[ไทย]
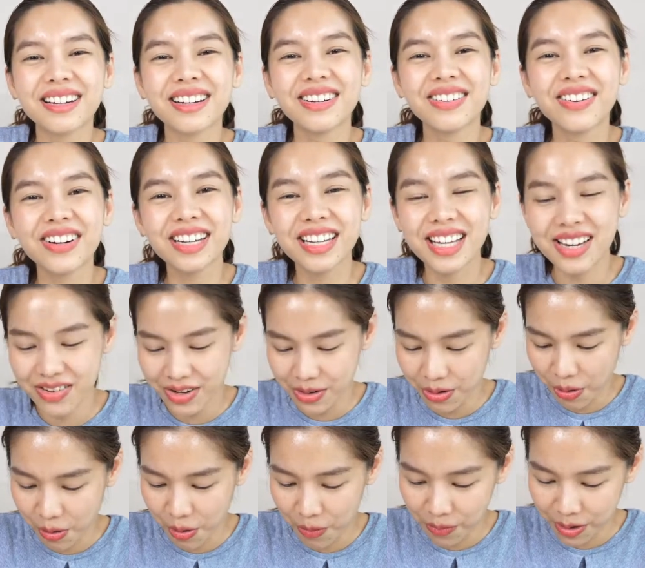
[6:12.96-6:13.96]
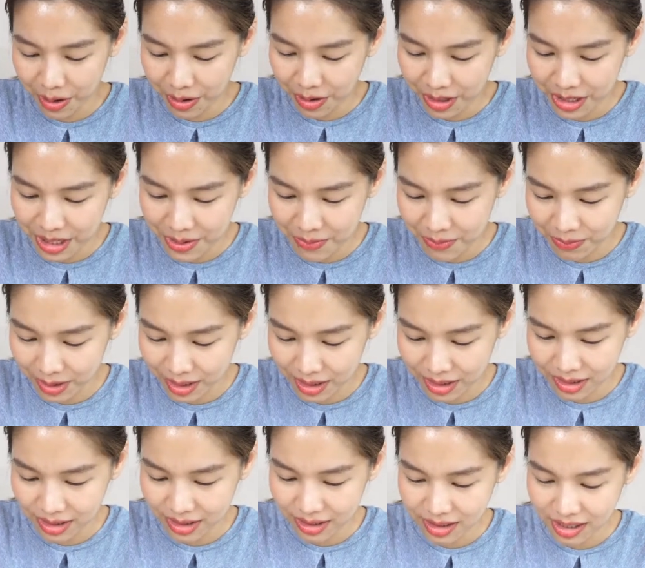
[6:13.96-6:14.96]
เนาะพอรีวิวครบแล้วก็อิ่มอะ่ะ
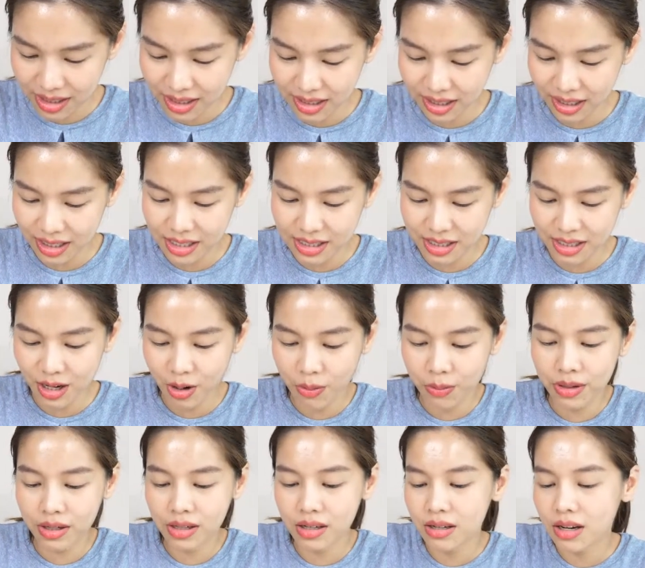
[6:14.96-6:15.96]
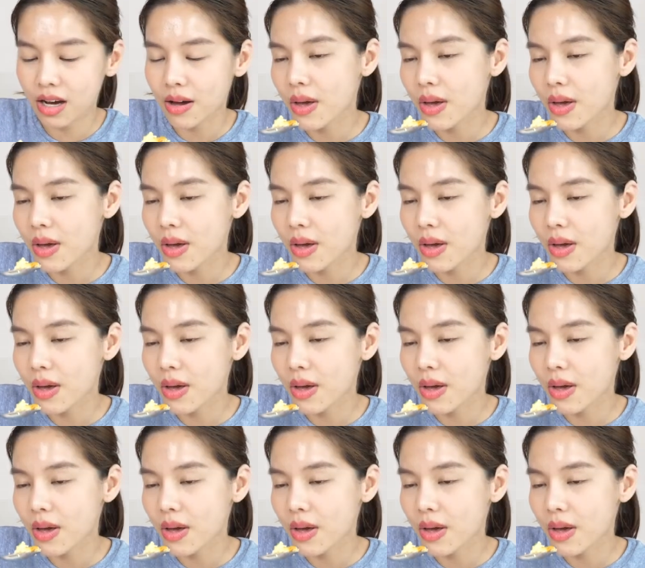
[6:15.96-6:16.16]
กินไข่เจียวไปเรื่อ